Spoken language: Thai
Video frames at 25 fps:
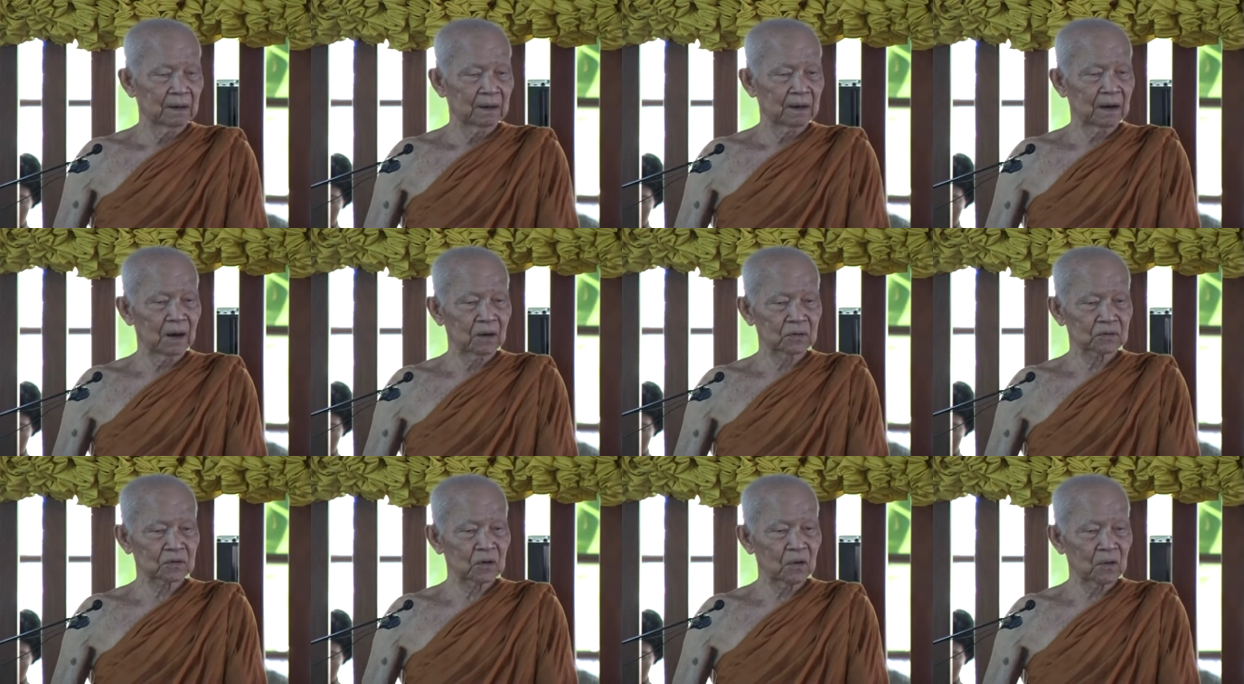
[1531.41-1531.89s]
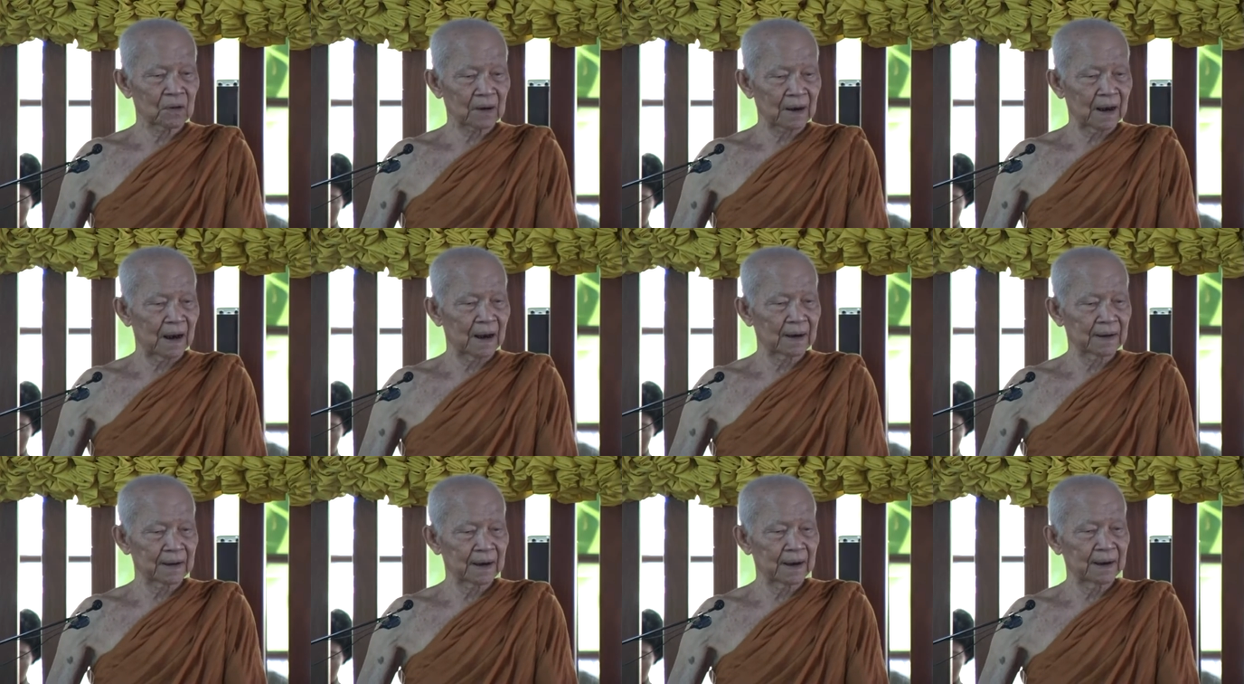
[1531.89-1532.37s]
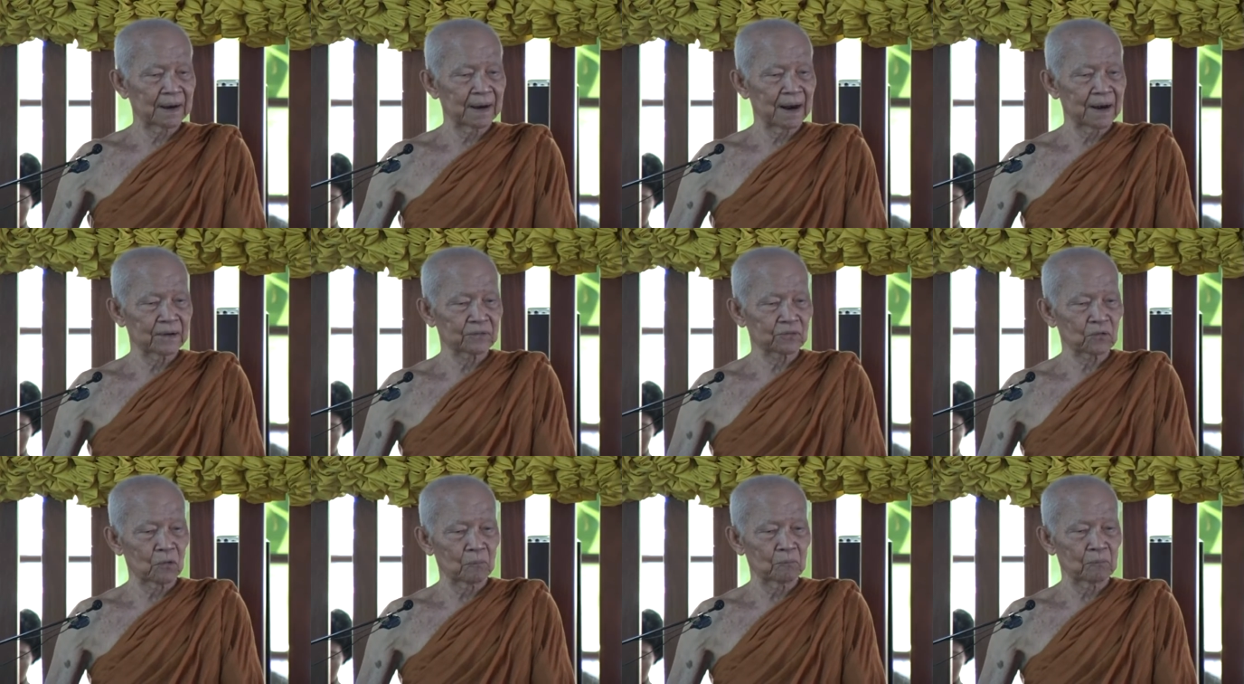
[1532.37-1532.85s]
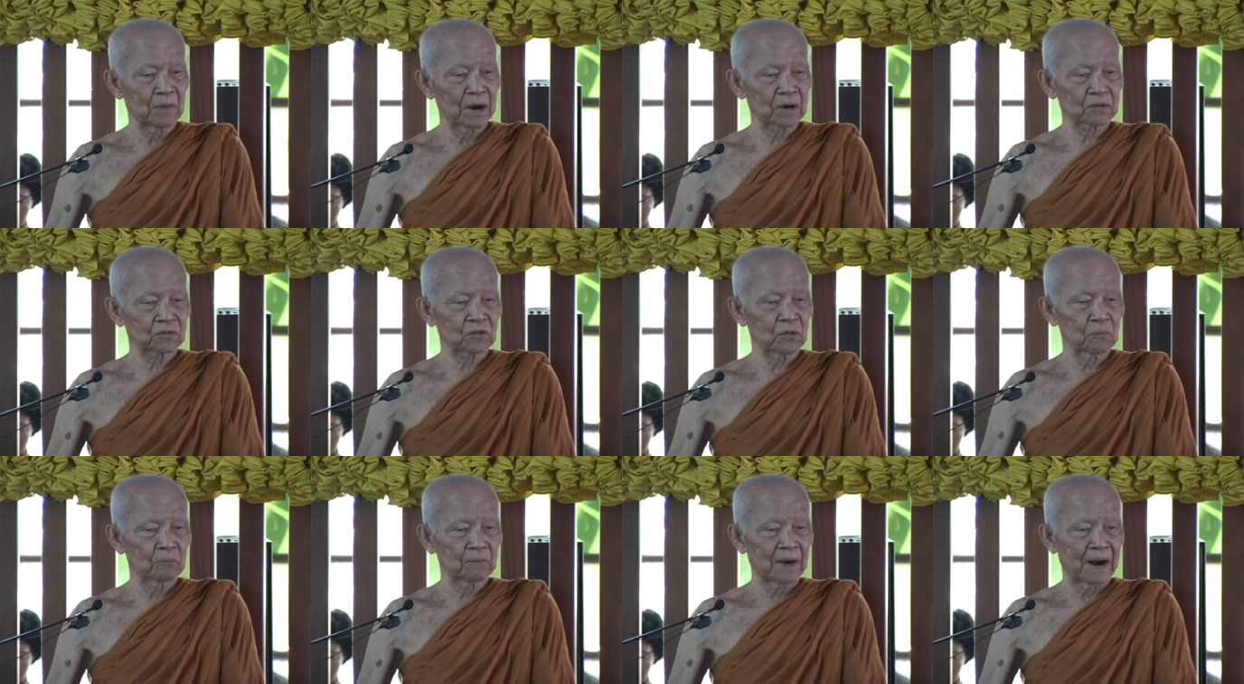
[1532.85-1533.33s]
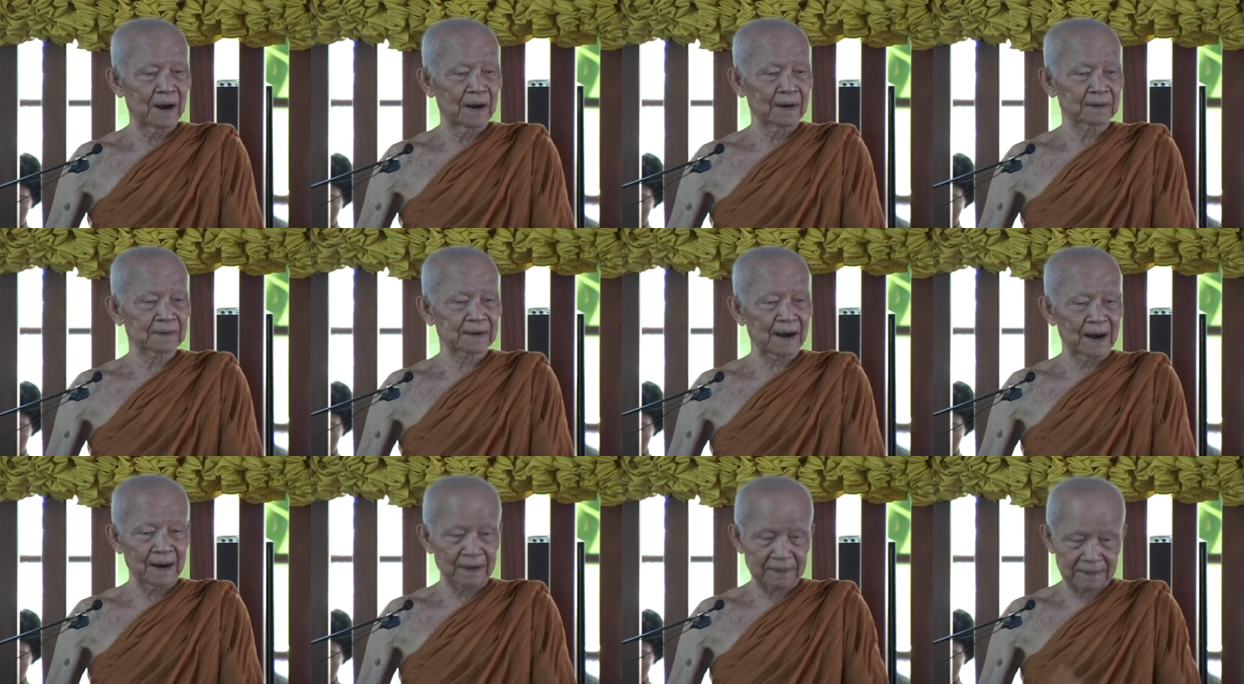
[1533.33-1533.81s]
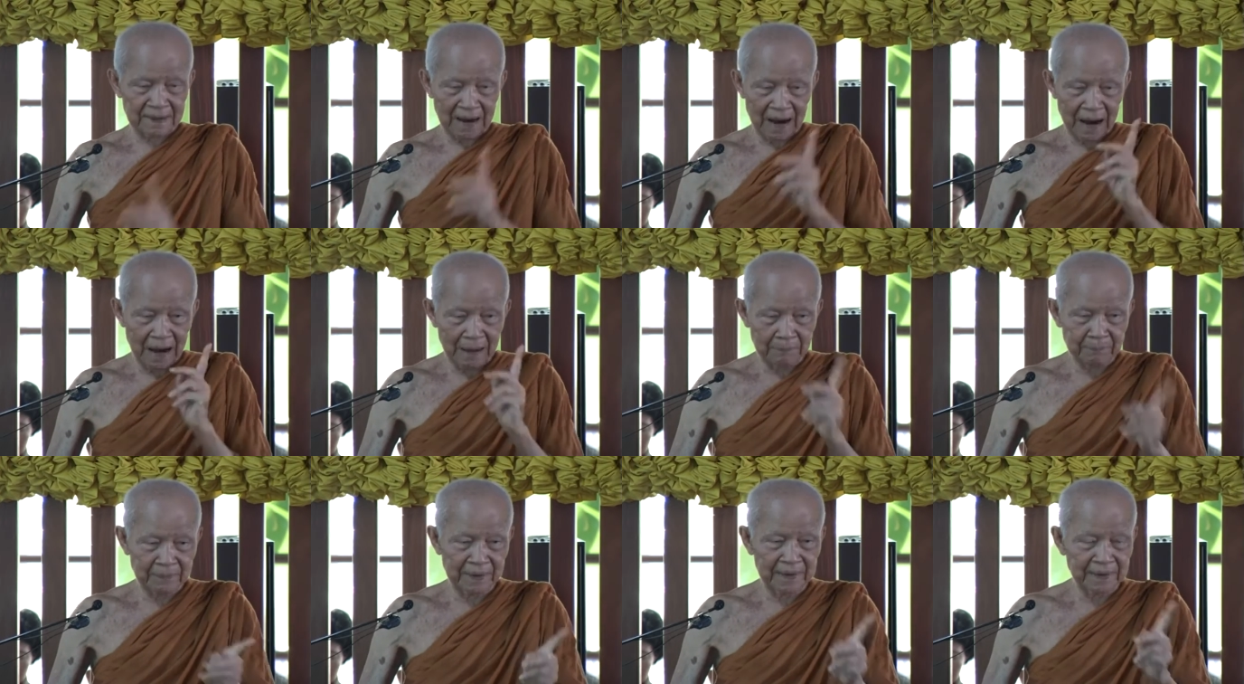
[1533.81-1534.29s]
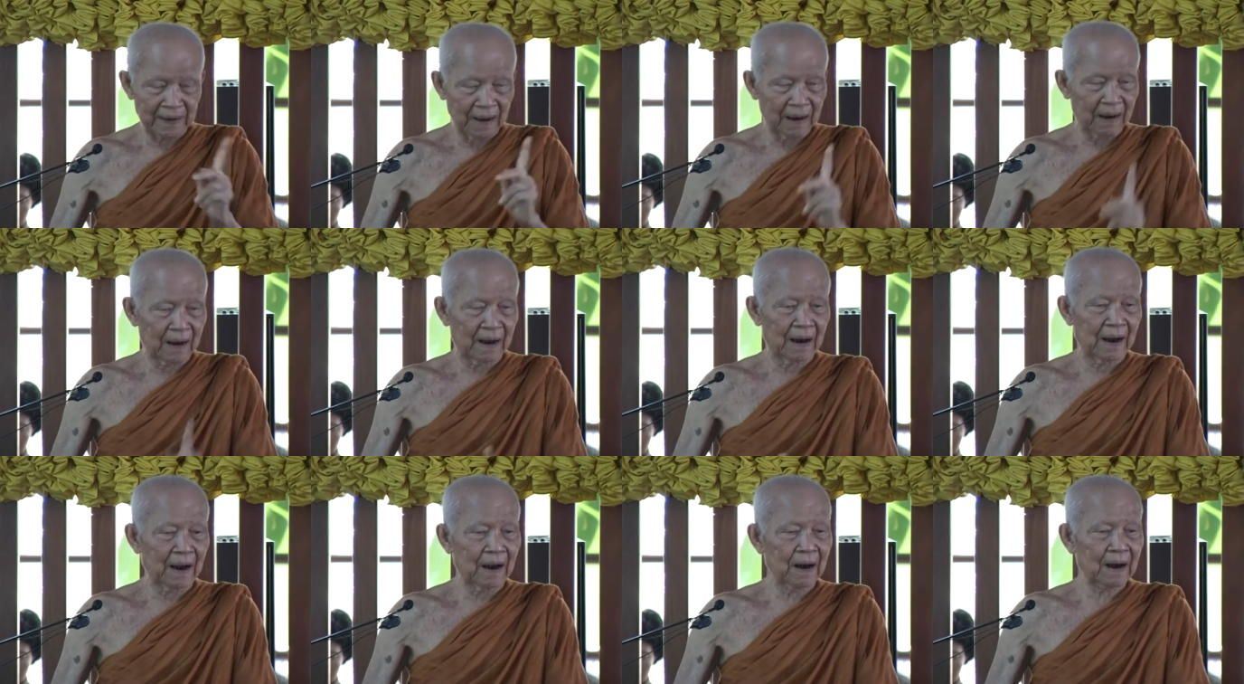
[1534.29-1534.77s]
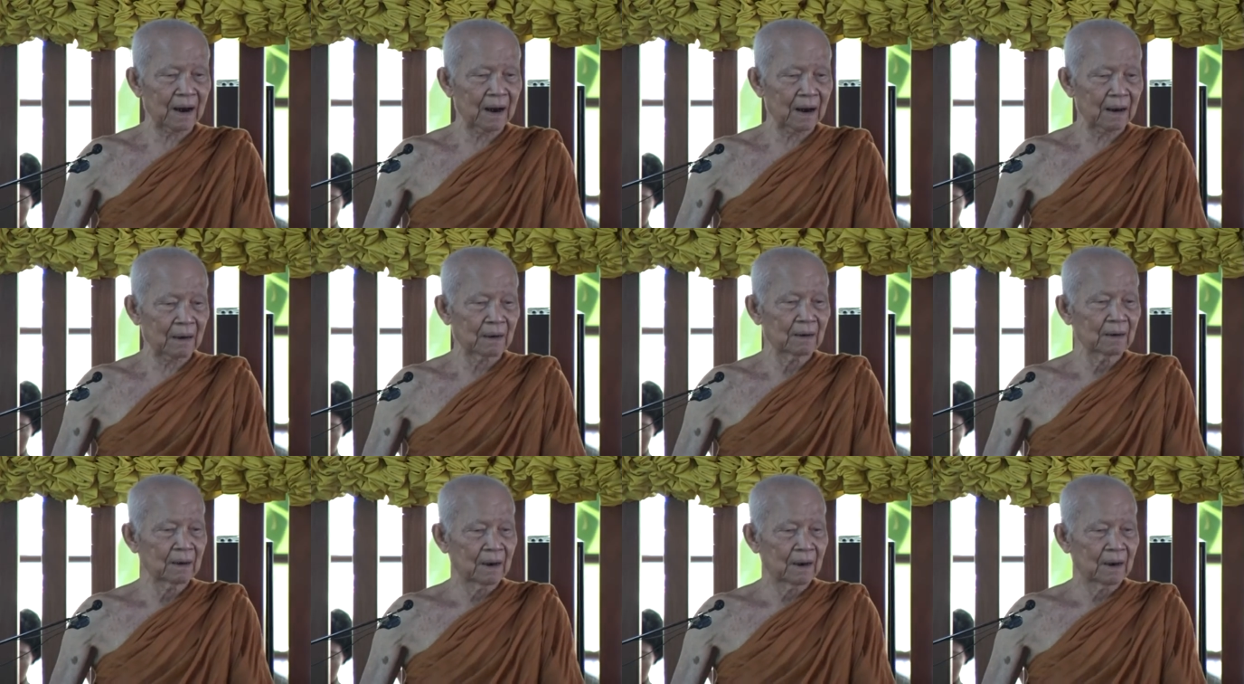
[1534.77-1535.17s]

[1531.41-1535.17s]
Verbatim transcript: เราต้องการให้ได้สมมากสมหมาย แต่ตายไปอย่างหาครับ